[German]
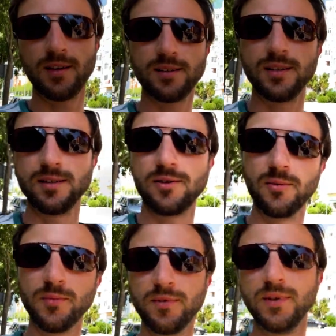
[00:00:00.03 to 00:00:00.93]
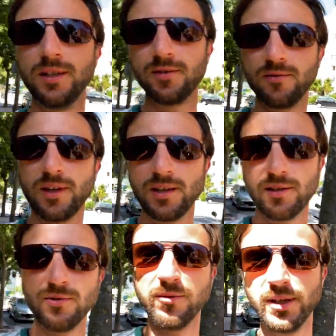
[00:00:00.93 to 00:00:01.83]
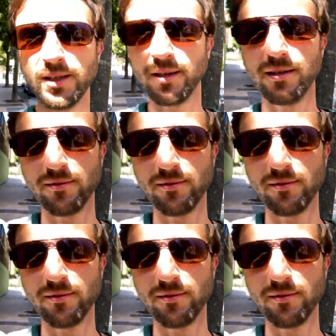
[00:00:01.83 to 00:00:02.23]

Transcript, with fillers: Das heißt, ich komme irgendwie nicht so wirklich zu Internet